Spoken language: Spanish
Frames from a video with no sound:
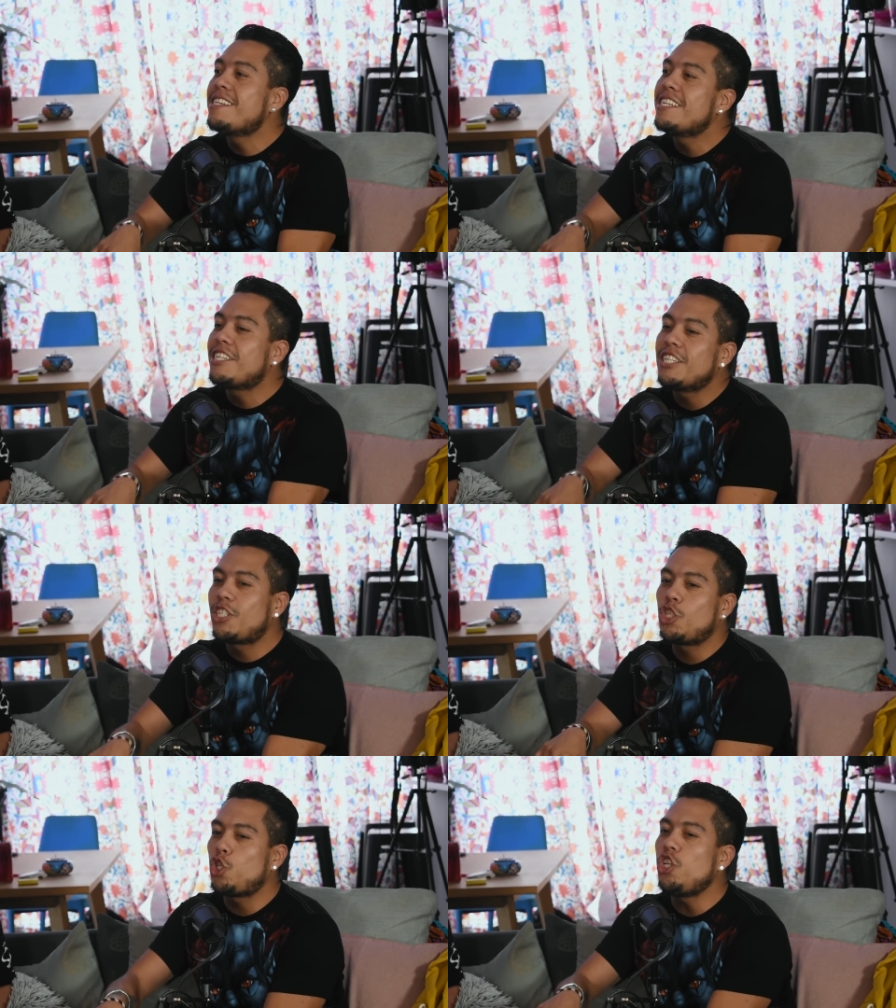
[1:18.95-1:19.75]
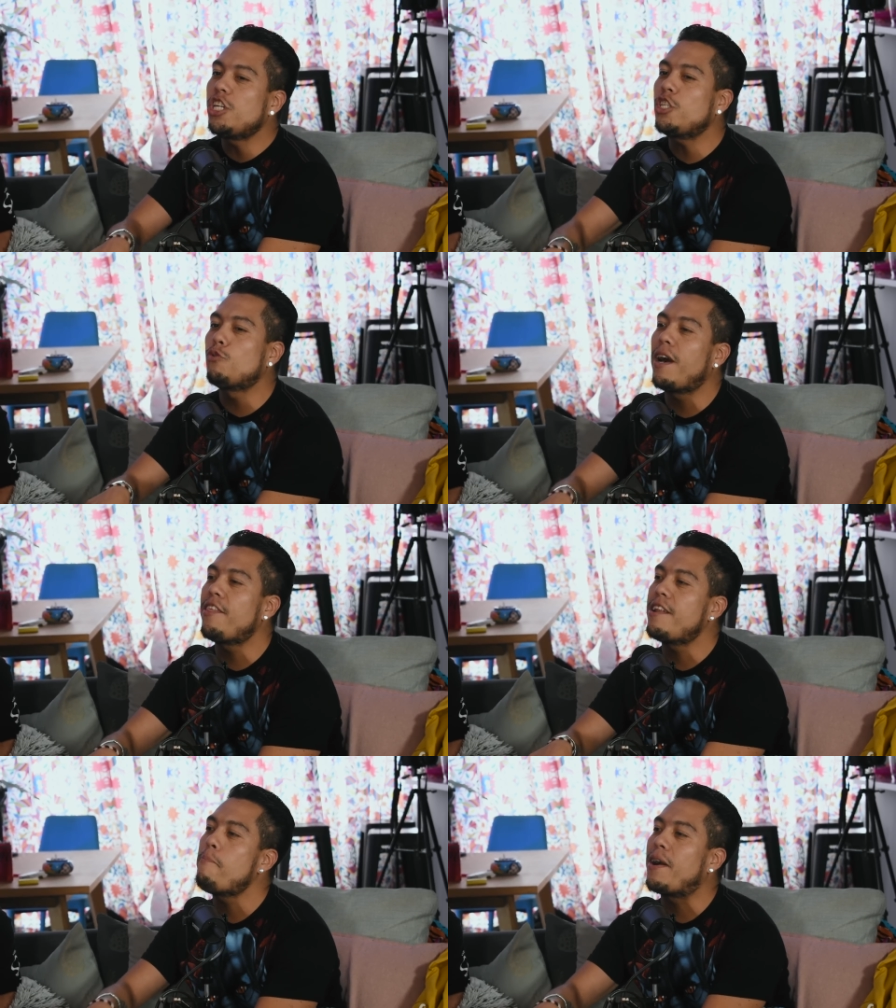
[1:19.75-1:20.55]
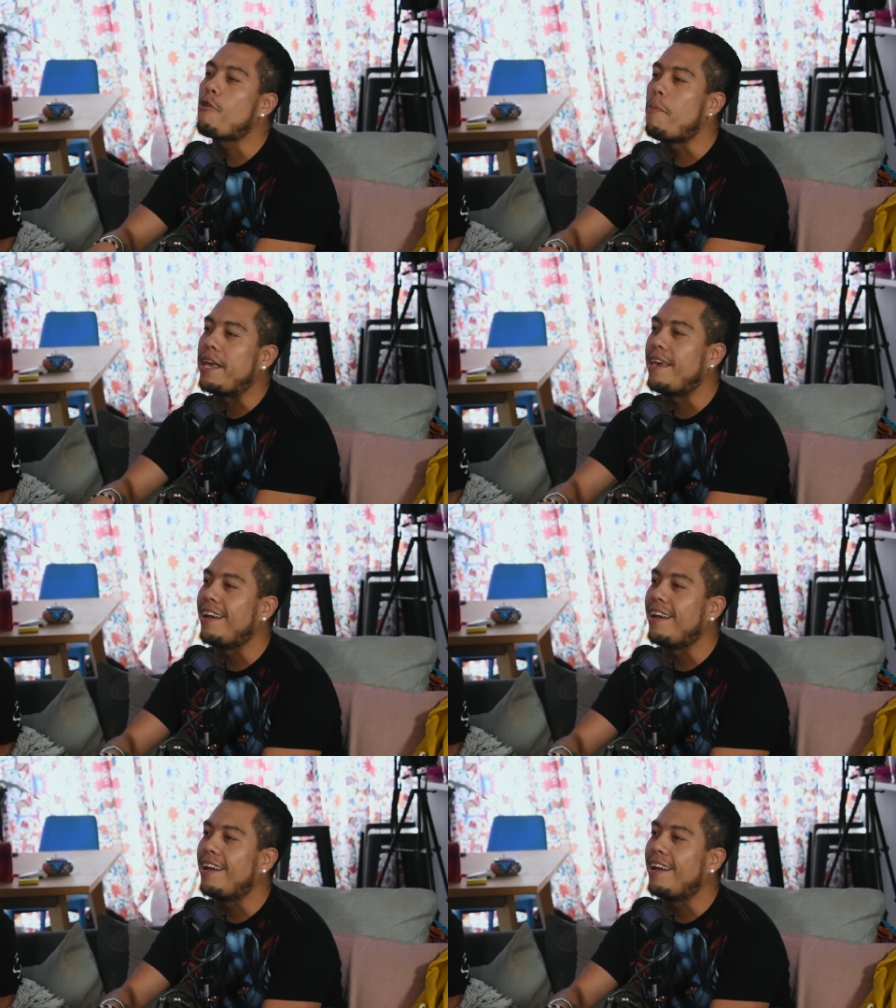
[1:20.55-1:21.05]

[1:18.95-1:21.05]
dicen los comentarios. su madre, Paco Mario. Sí,